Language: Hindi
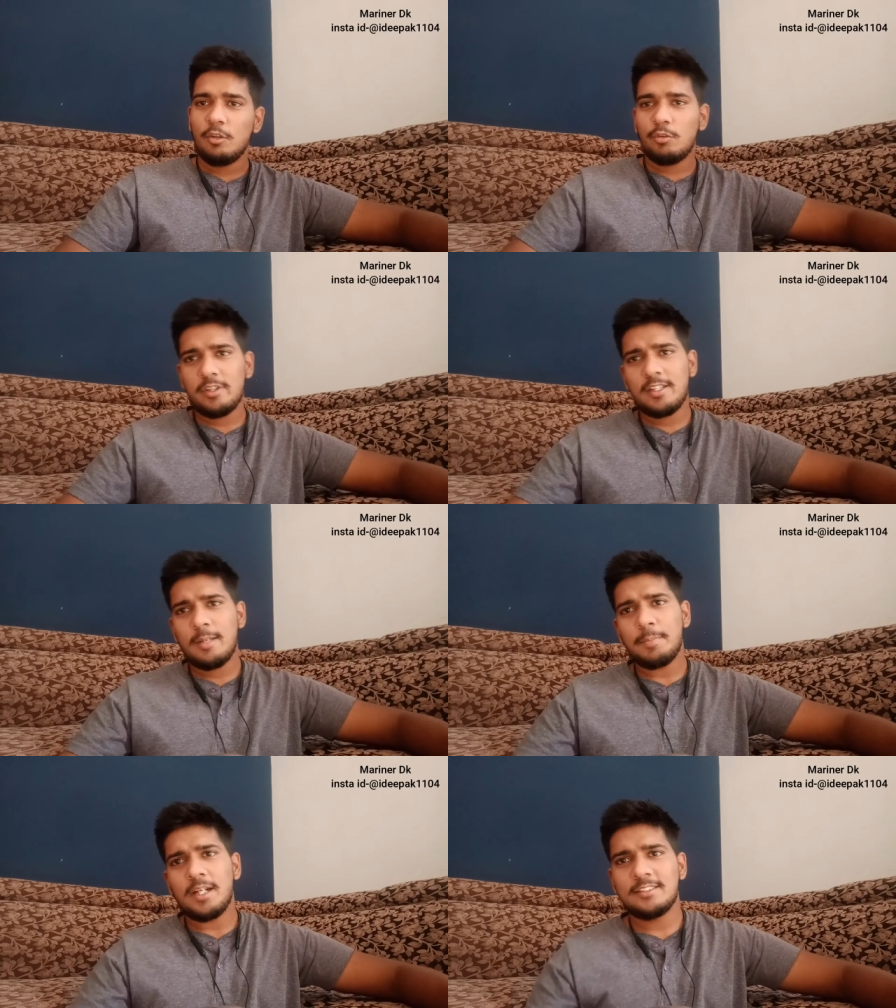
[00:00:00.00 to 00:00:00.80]
सो इसके
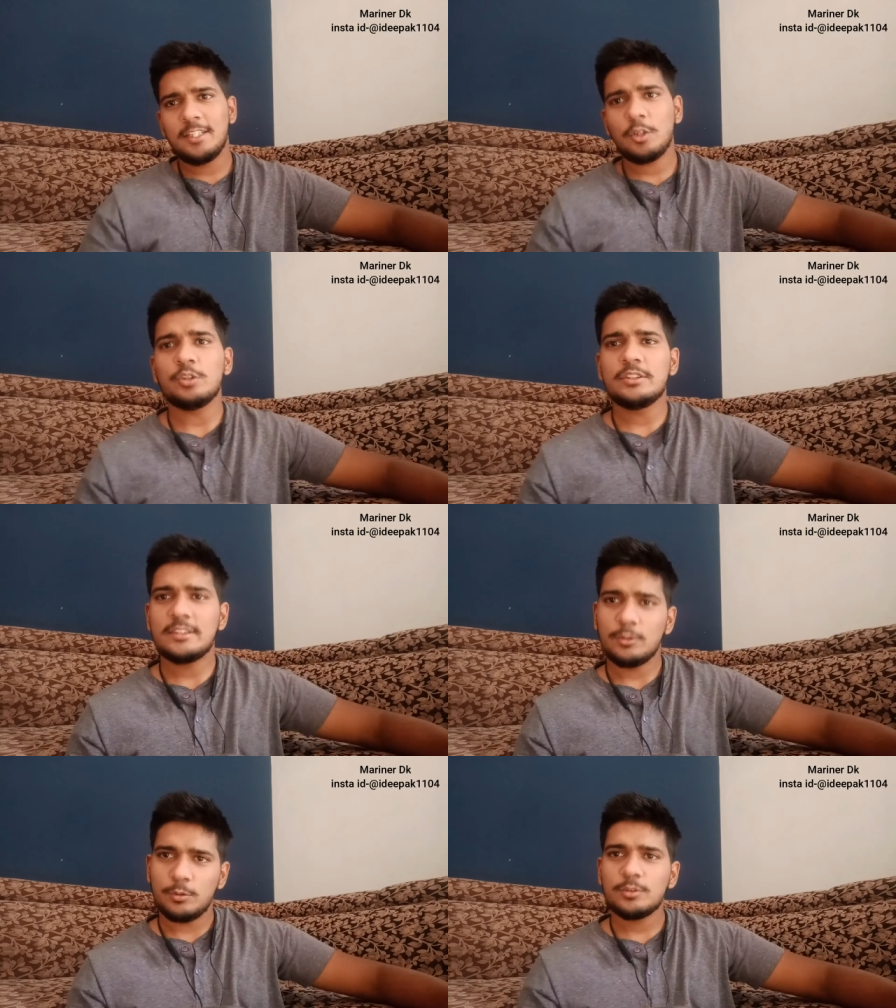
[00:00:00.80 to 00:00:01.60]
पाँच छः कॉजेज
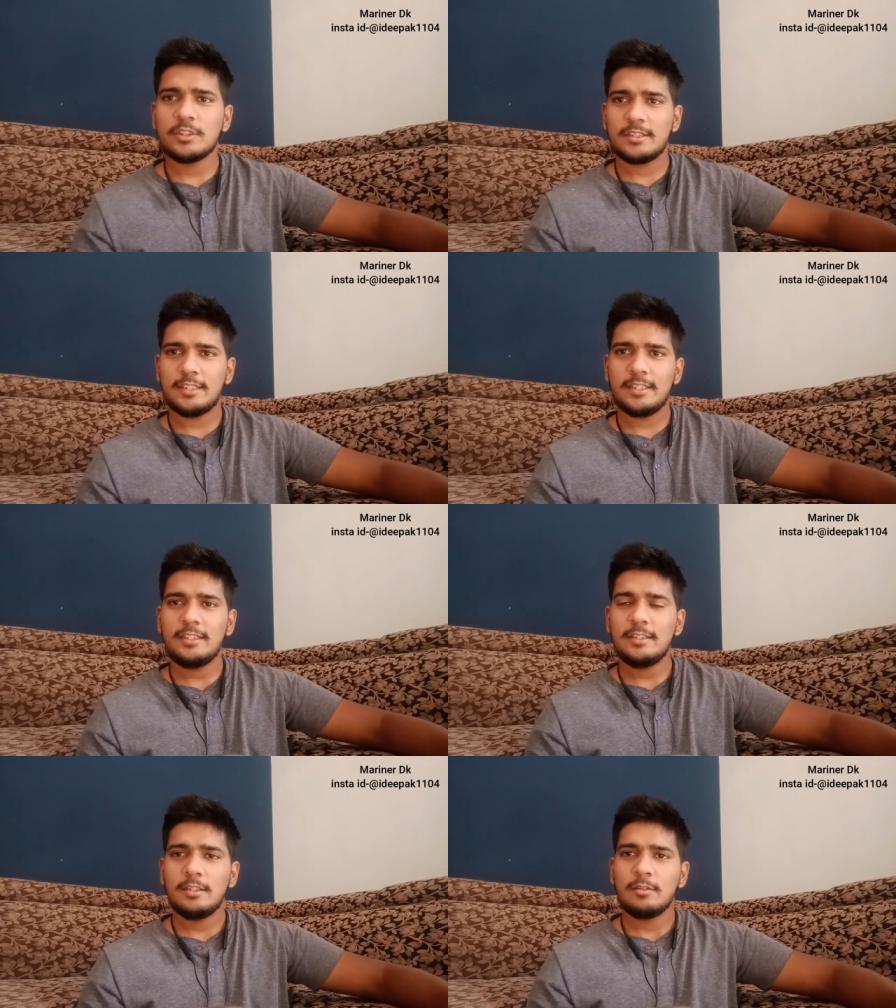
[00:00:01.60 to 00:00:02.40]
हो सकते हैं
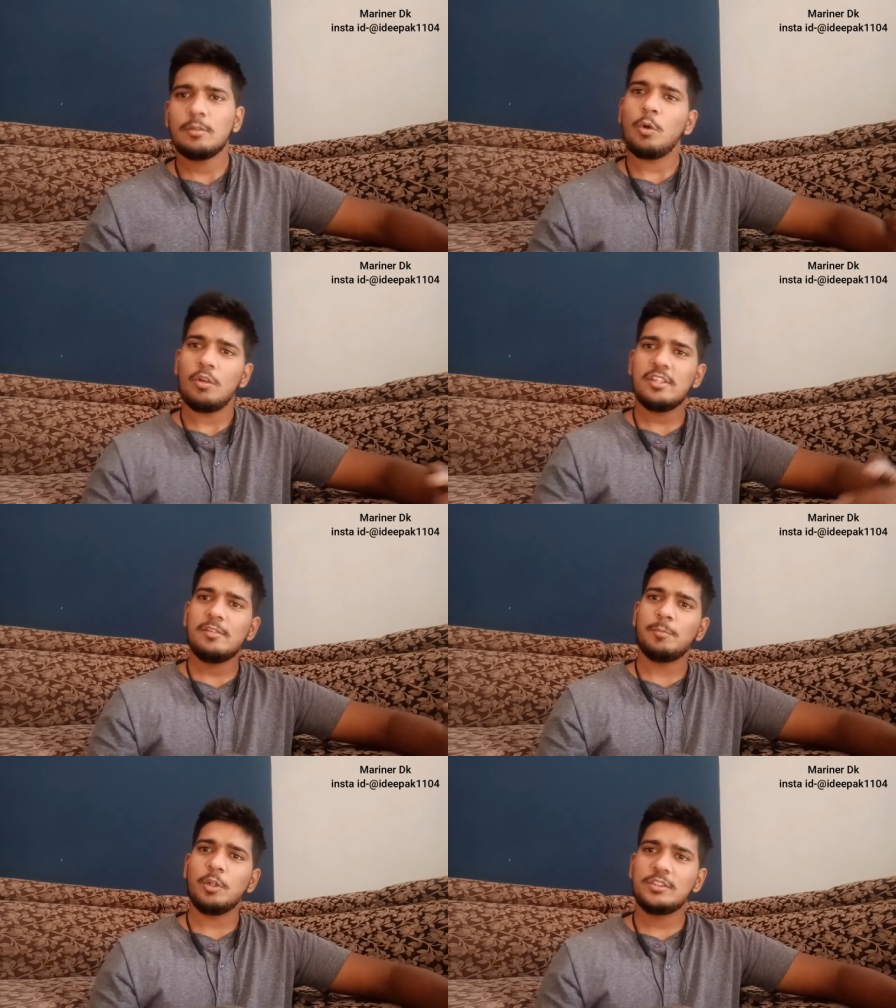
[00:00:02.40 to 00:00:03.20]
कॉजेज
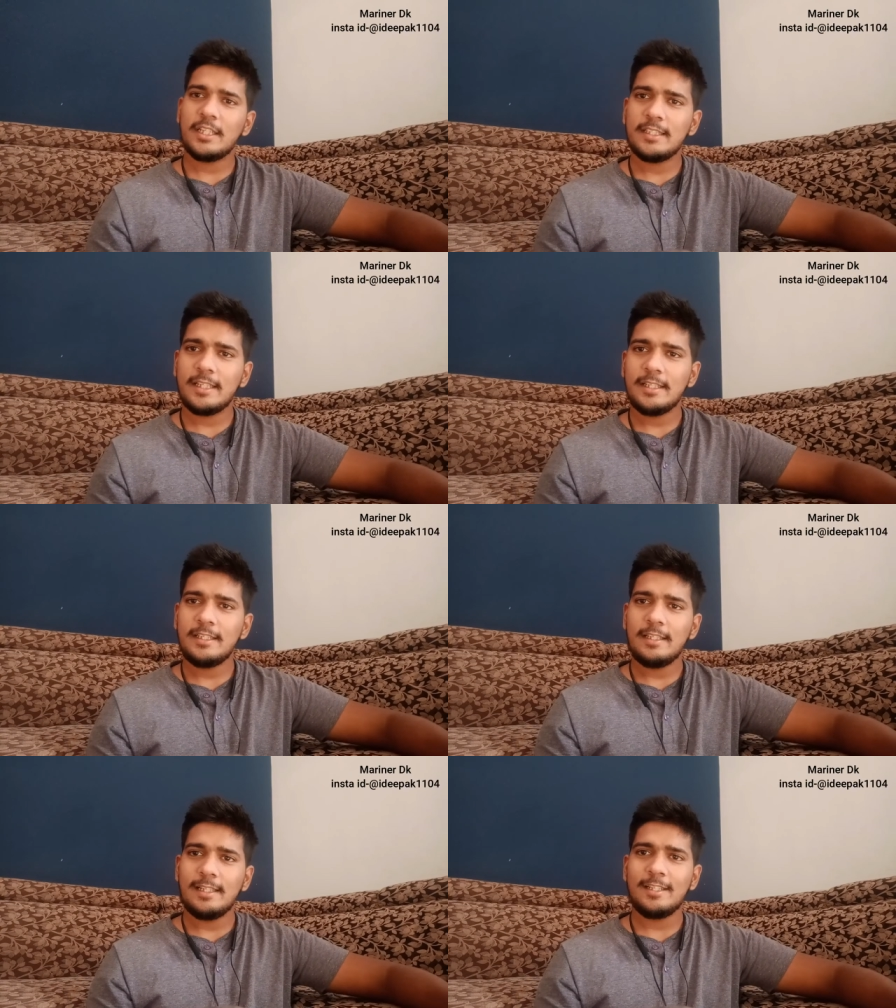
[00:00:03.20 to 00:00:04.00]
बहुत ज़्यादा हैं
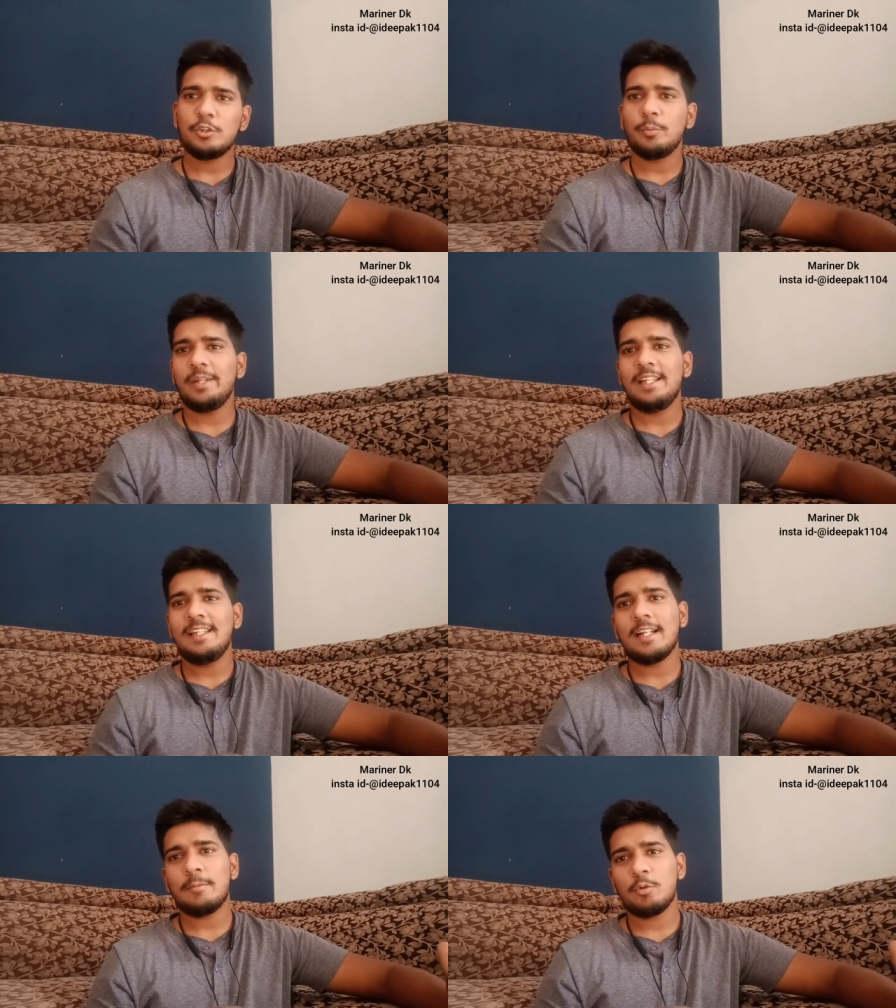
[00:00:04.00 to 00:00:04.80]
लेकिन जो
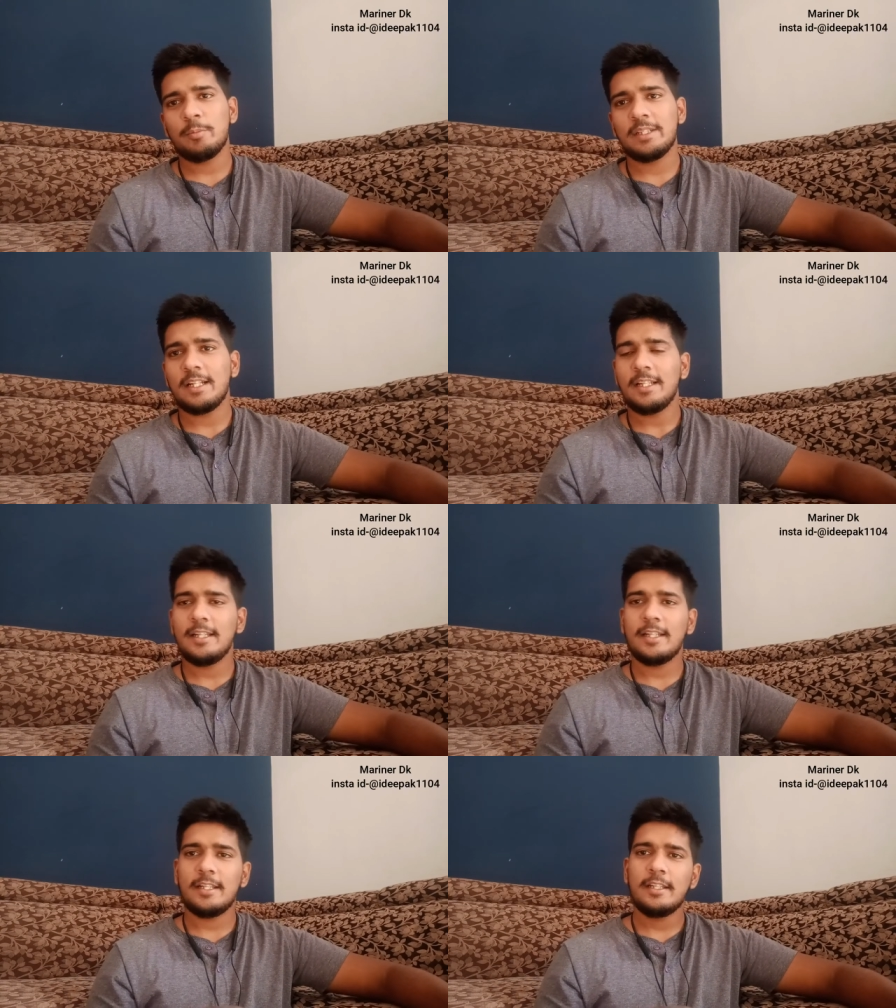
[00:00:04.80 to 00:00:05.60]
मेनली आपको बताने
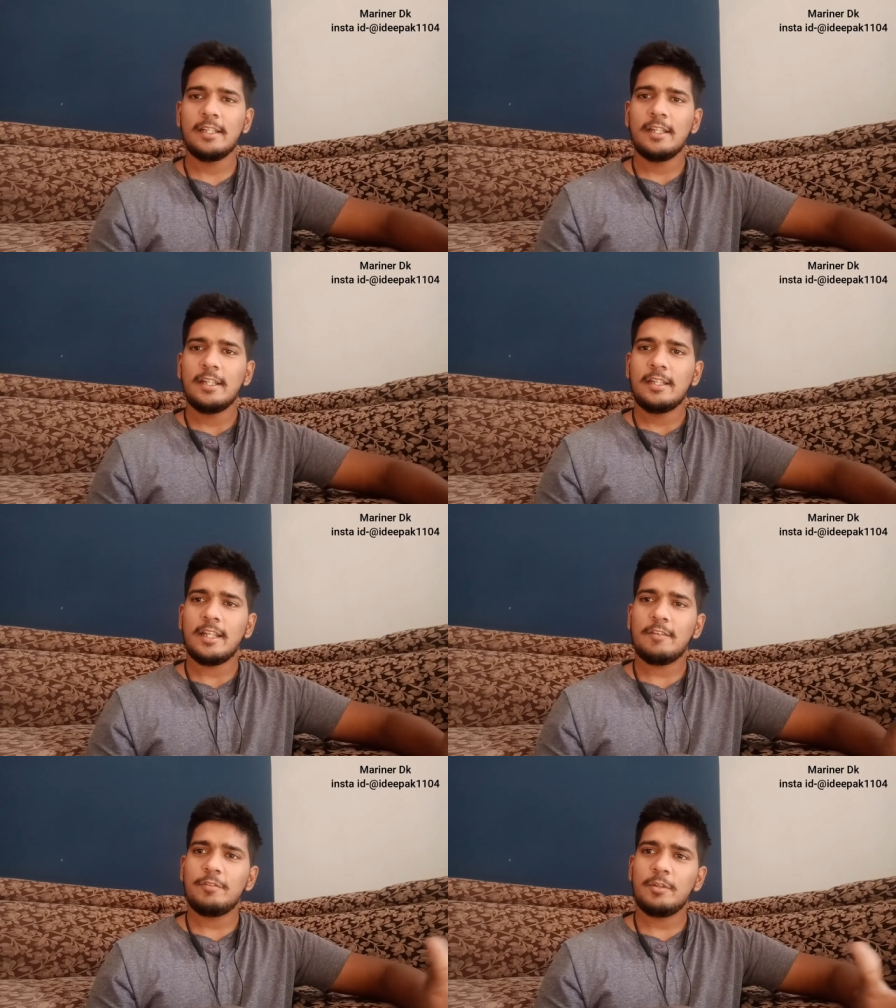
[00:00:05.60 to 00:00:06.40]
हैं
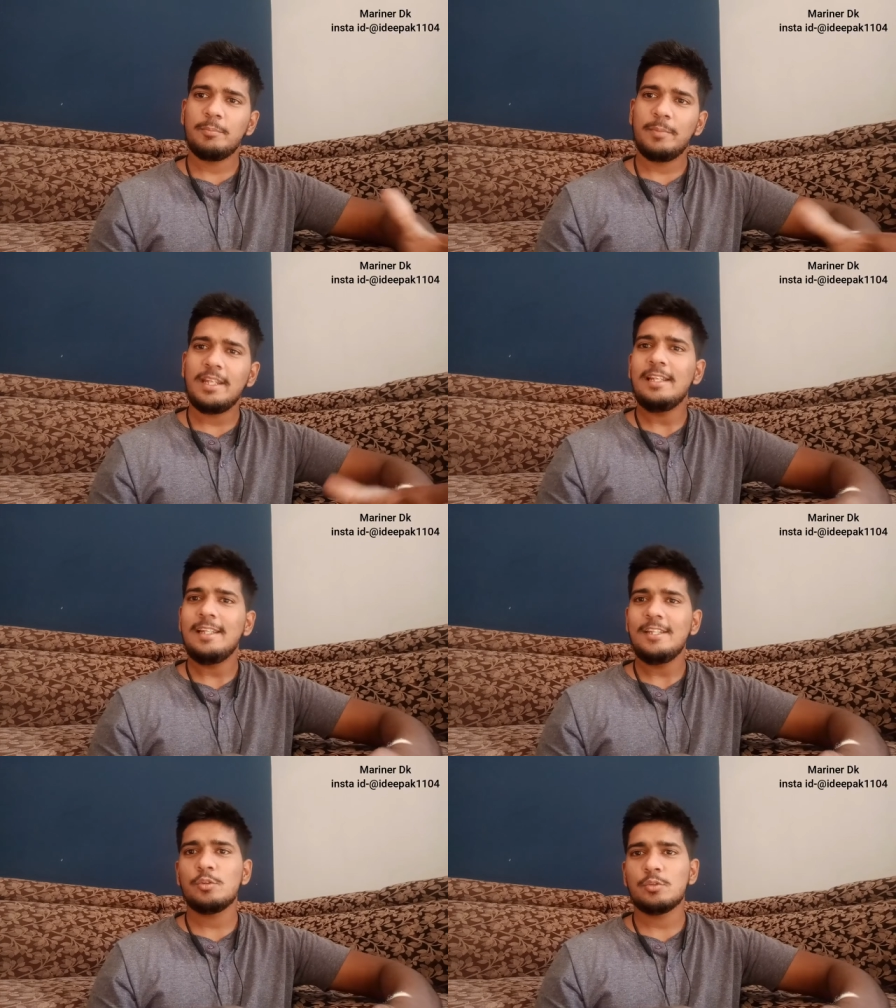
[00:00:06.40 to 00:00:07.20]
या फिर मेनली
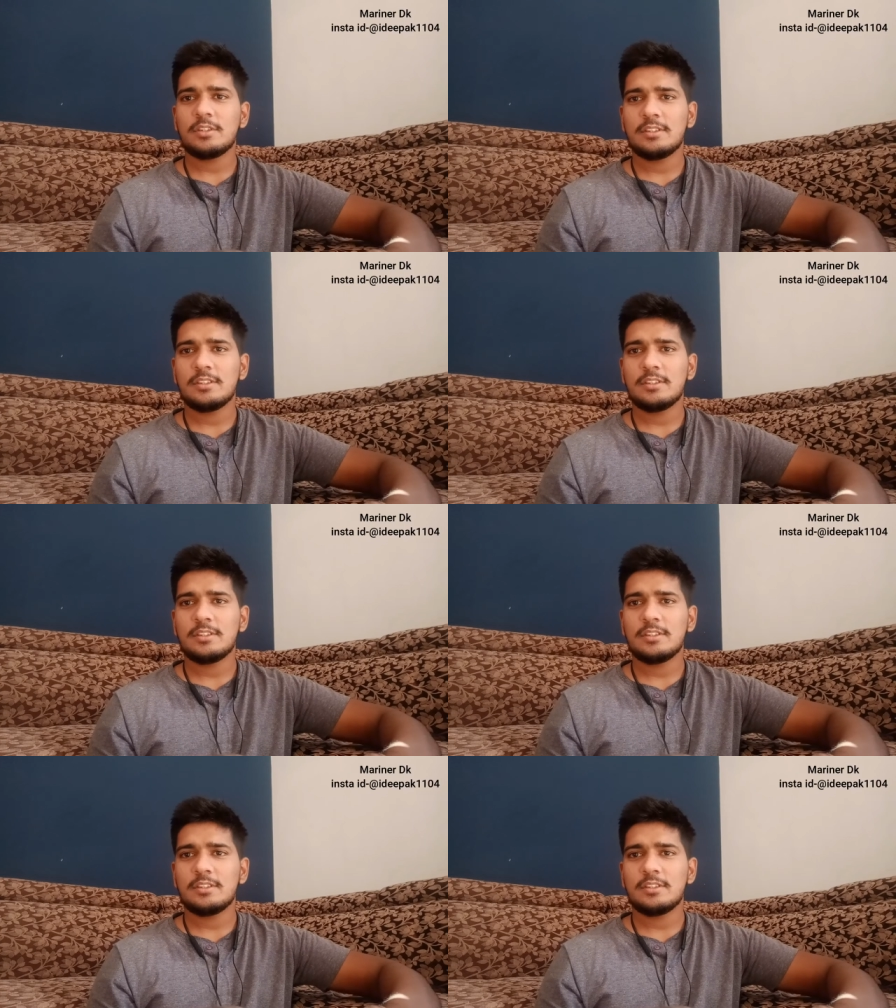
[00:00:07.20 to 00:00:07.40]
जो